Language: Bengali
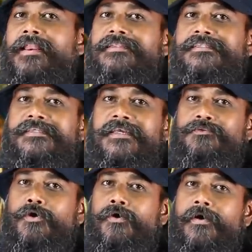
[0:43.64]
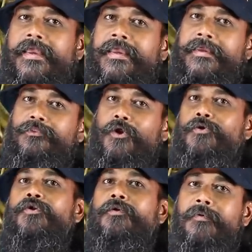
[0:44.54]
বাংলাদেশকে তো এই
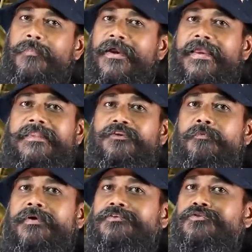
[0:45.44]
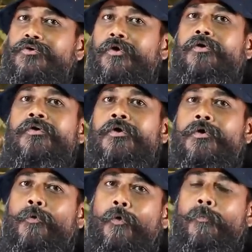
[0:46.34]
দলগুলোর বিপক্ষে খেলতে হবে সো
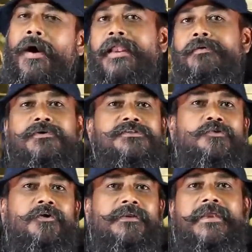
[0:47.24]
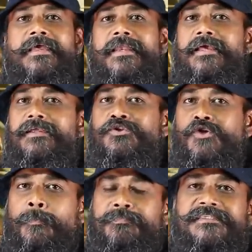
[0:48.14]
ওমান এবং স্কটল্যান্ড গেলে
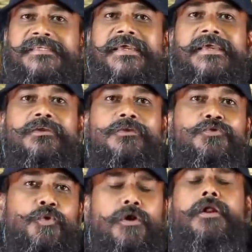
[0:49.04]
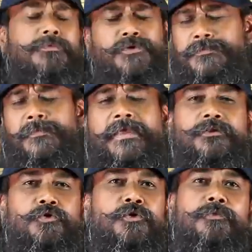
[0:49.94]
সবচেয়ে তুলনা সবচেয়ে মানে
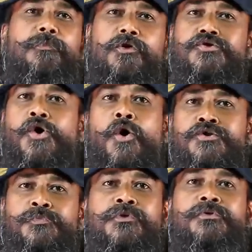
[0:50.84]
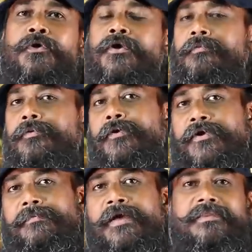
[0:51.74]
কি তুলনামূলক সহজ প্রতিপক্ষের
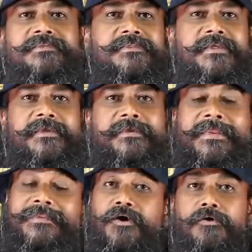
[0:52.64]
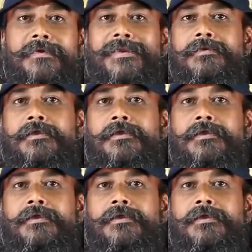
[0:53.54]
বিপক্ষে বাংলাদেশকে খেলতে হবে